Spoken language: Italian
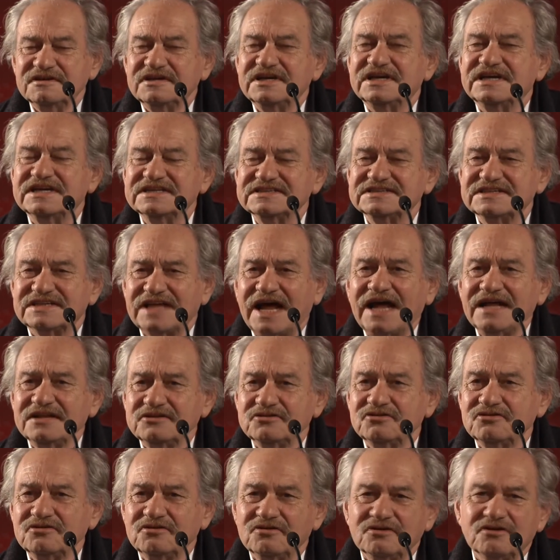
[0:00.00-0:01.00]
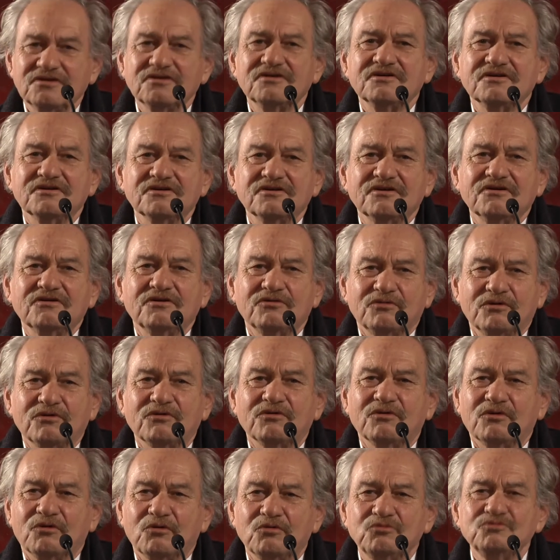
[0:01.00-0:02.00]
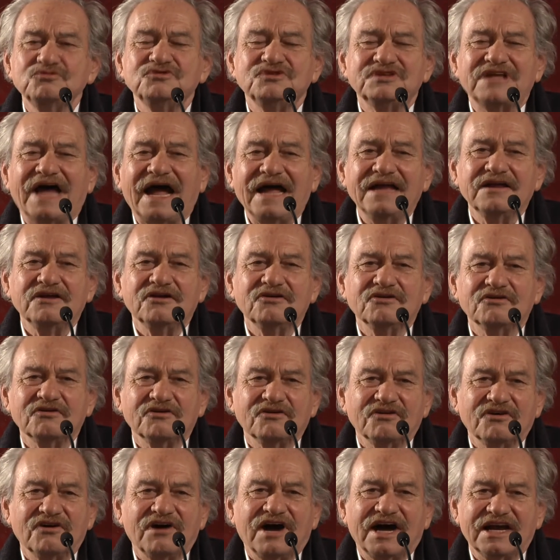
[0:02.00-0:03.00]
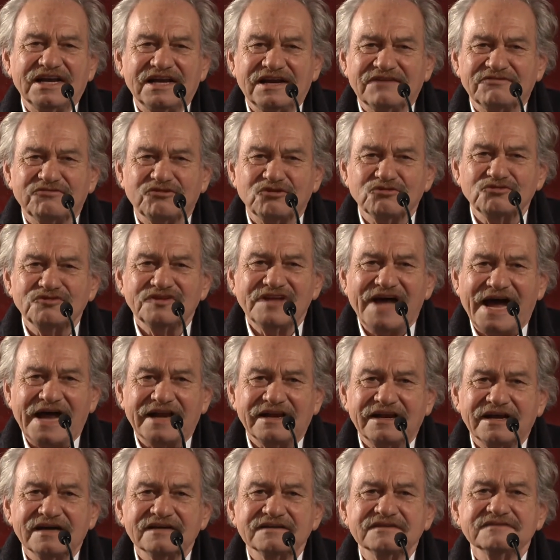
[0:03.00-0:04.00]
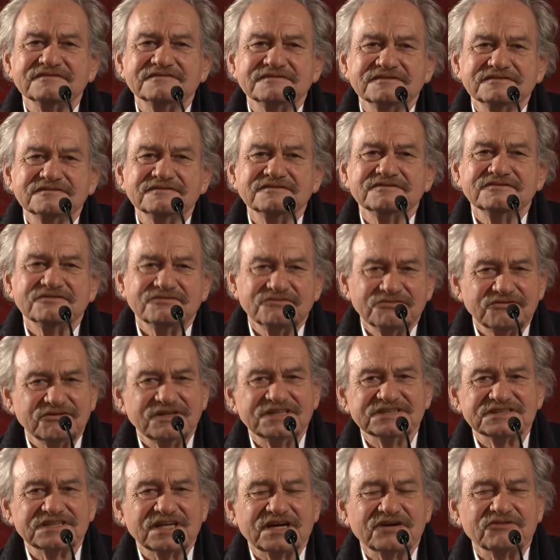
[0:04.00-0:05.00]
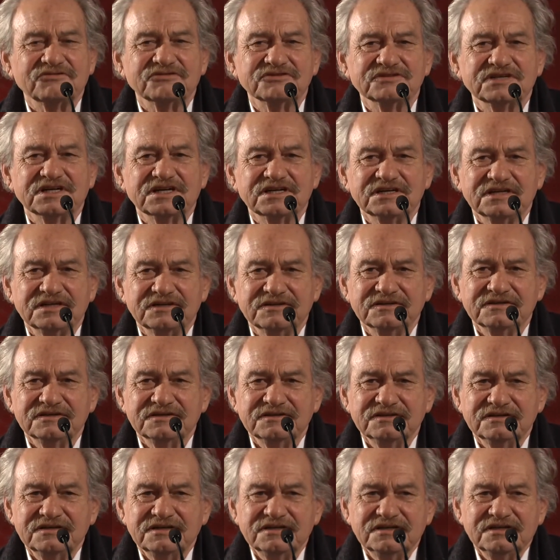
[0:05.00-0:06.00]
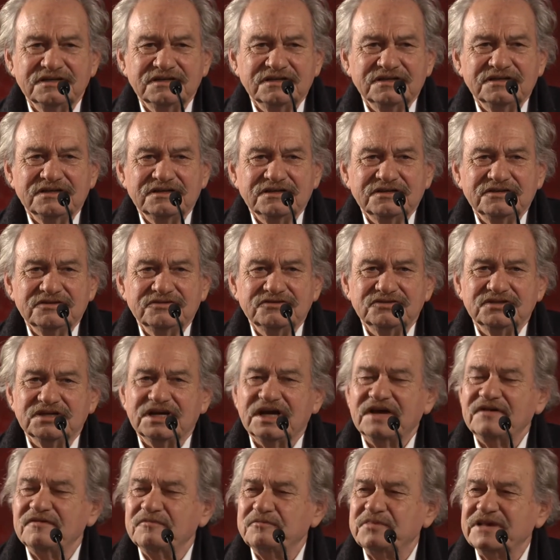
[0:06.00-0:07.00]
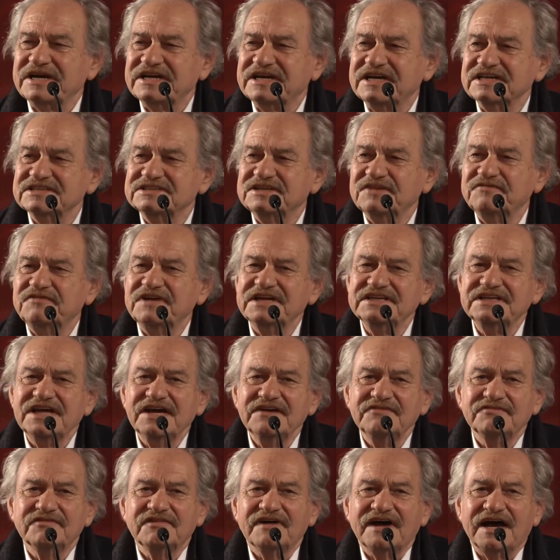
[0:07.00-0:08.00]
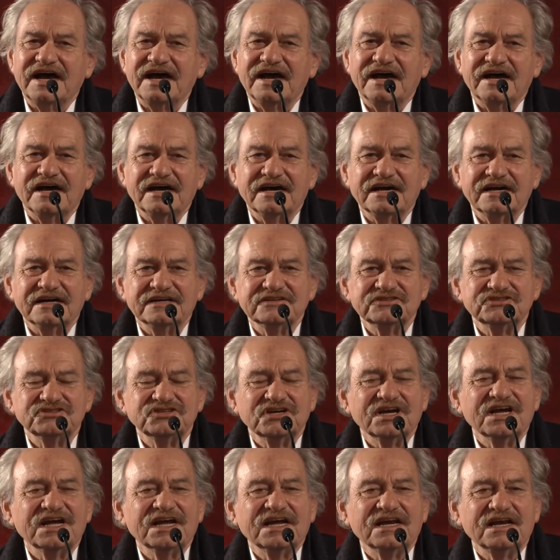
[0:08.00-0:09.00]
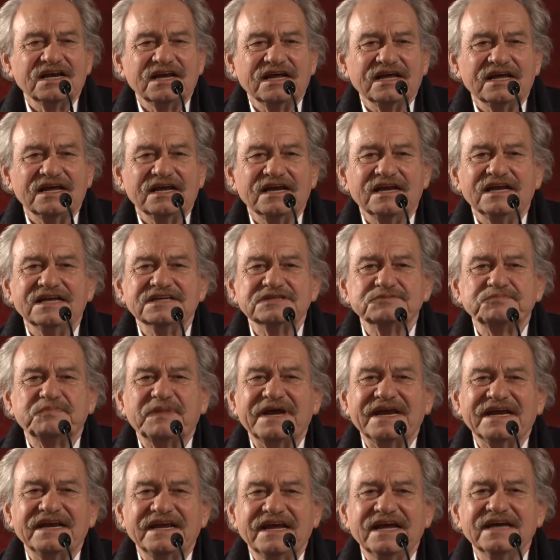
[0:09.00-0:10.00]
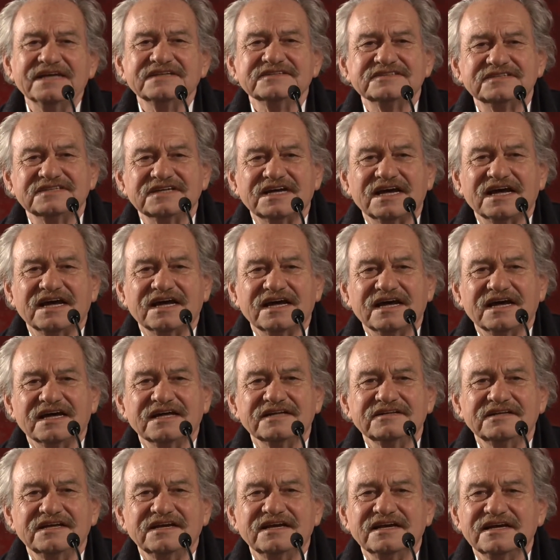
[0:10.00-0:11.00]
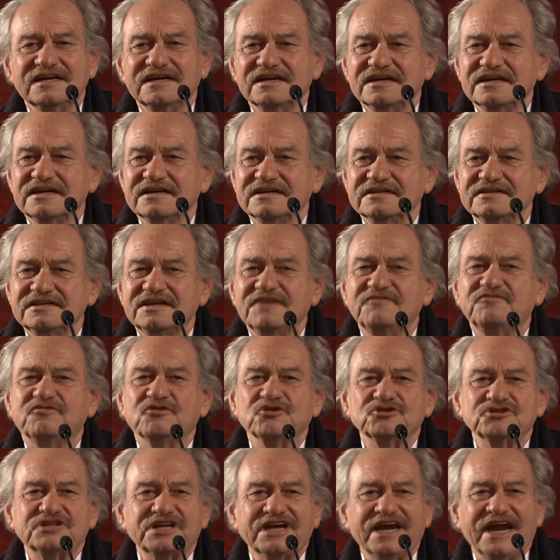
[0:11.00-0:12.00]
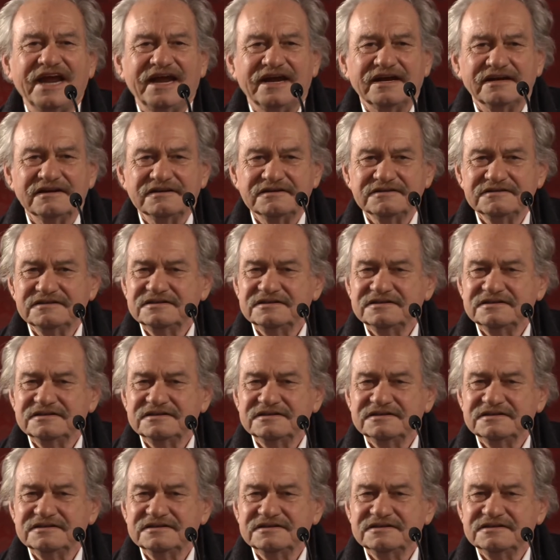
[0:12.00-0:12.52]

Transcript: che è stato oh, un taglio alla fontana, questa cosa cioè, perché si vedeva cioè, l'esperienza di, di Fautrier